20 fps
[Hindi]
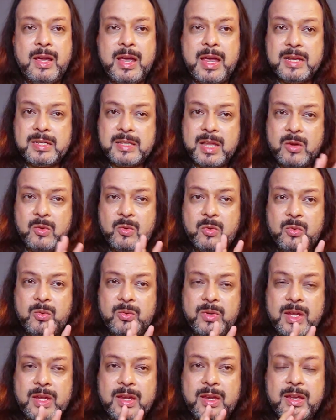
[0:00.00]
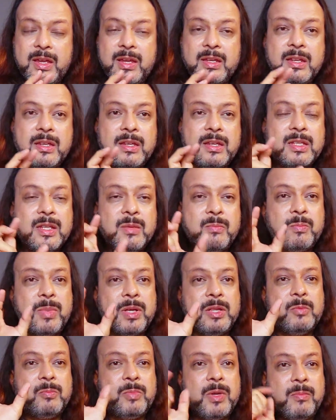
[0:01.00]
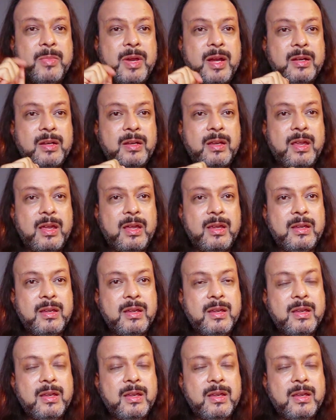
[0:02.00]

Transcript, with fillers: ऐसा गुरु नहीं है कि किसी पद पे बैठ गया है